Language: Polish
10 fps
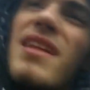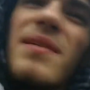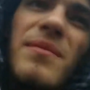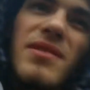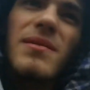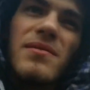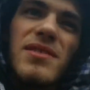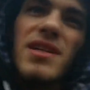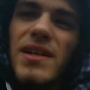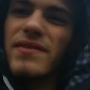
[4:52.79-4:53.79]
Może tam coś
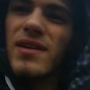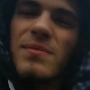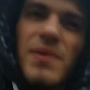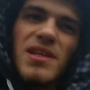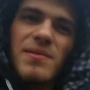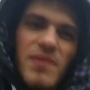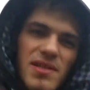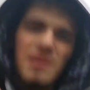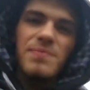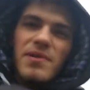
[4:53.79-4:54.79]
ciekawego będzie, może
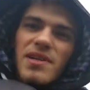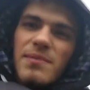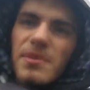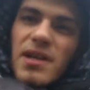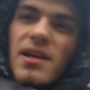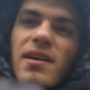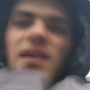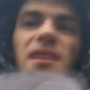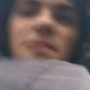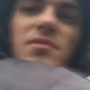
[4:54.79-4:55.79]
sobie pogram
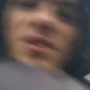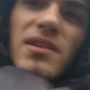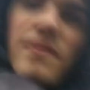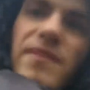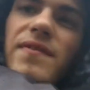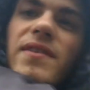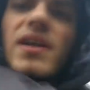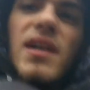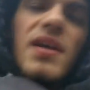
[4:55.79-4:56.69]
jakąś y, fifkę